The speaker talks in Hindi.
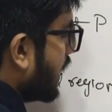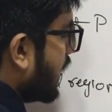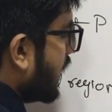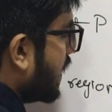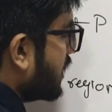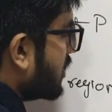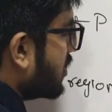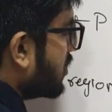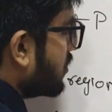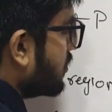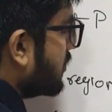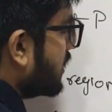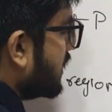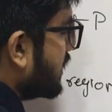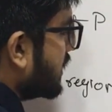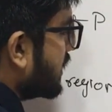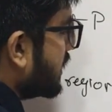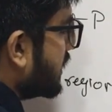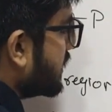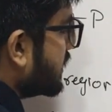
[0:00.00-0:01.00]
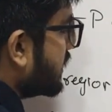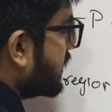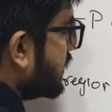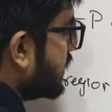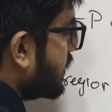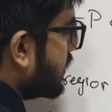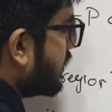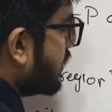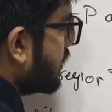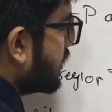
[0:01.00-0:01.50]
आर क्यू भी लिख लेते
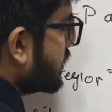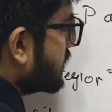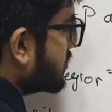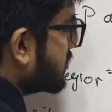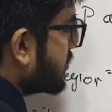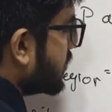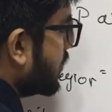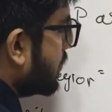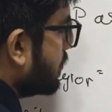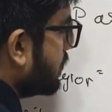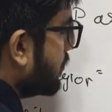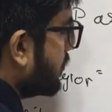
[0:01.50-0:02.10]
हैं और इसको हम